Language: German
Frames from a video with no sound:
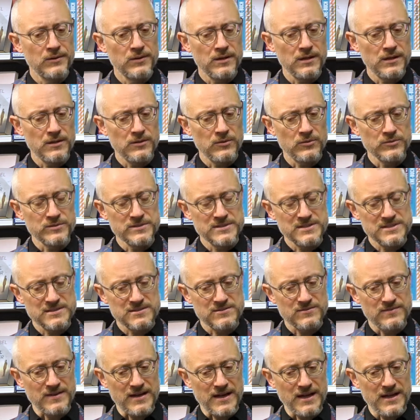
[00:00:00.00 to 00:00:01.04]
Äh, und
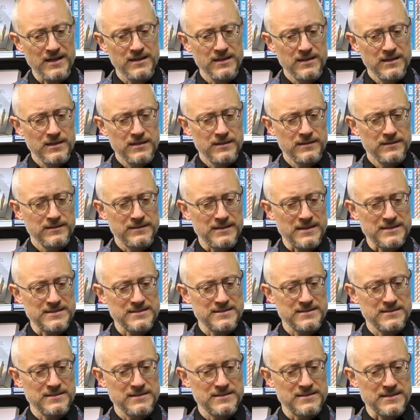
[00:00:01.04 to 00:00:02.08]
zwar,
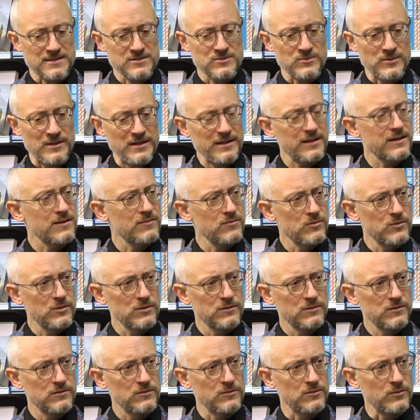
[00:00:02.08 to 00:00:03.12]
dass die sexuelle
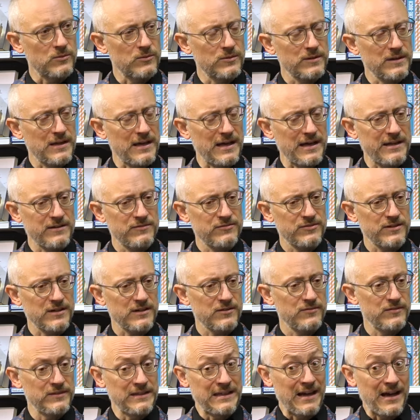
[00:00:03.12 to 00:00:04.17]
Revolution
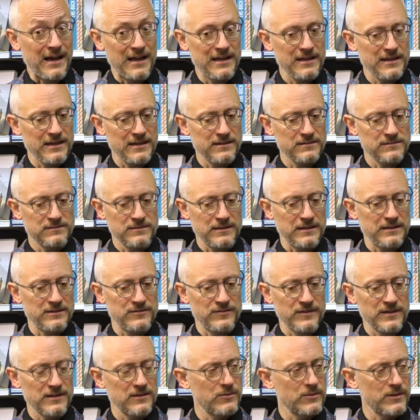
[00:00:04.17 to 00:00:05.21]
einfach wie alle
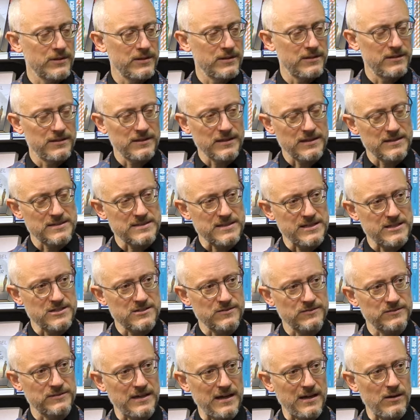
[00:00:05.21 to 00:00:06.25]
Entwicklungen in der
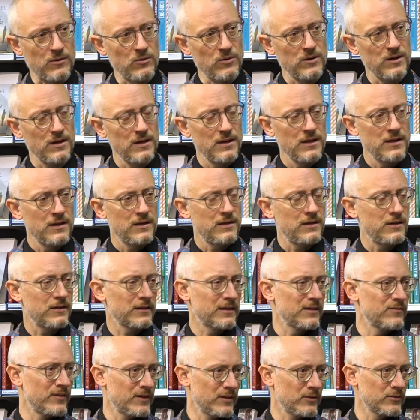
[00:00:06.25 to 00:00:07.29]
Gesellschaft auch äh,
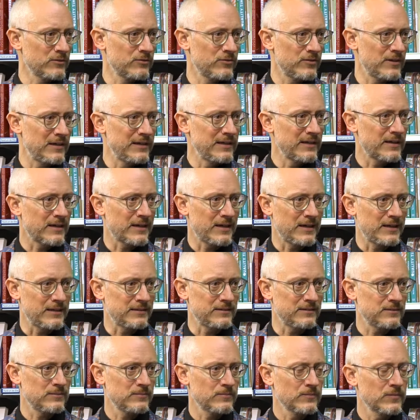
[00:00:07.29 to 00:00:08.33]
Gewinner und Verlierer
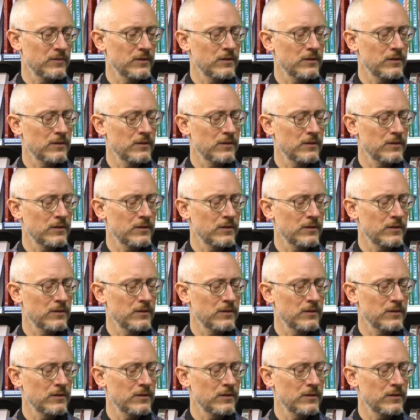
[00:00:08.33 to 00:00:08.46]
hat.